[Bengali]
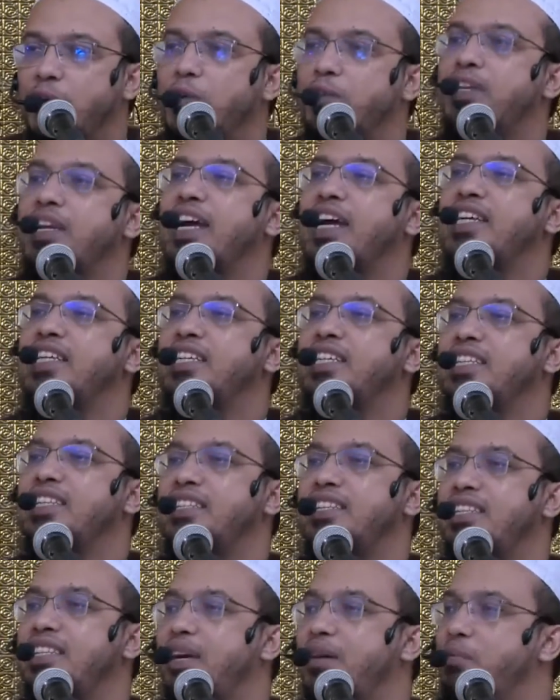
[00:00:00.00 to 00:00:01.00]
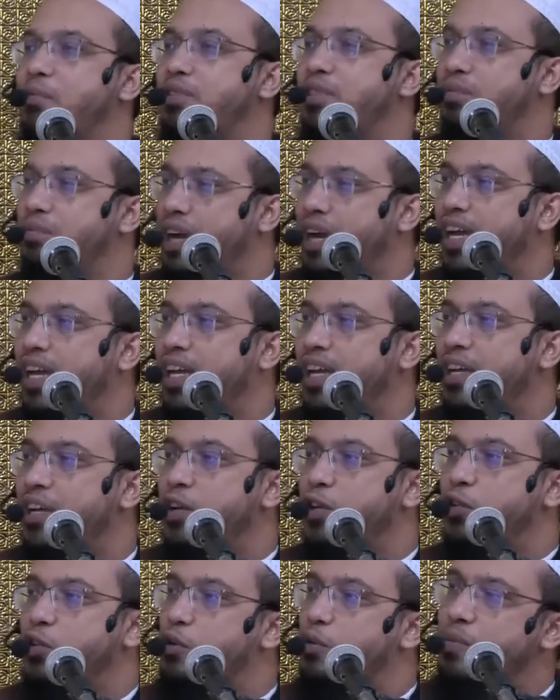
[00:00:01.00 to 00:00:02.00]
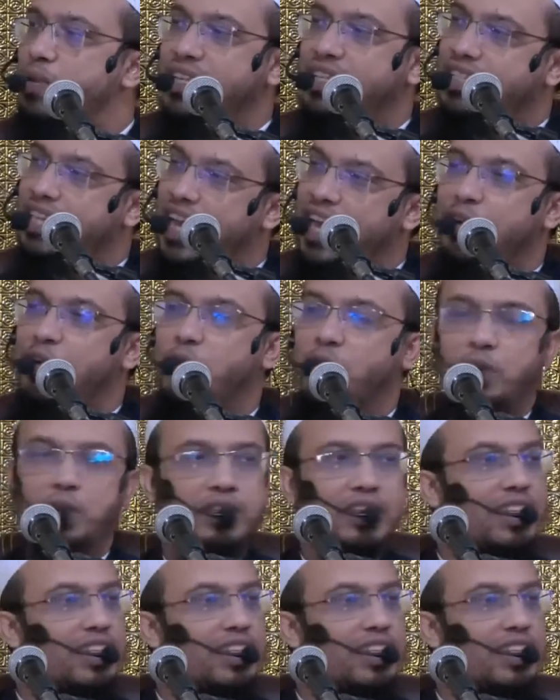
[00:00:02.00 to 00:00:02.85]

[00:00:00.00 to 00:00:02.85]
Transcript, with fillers: লোকটা হেসে দিছে দিয়া বলছে ভাই তোমরা যা করো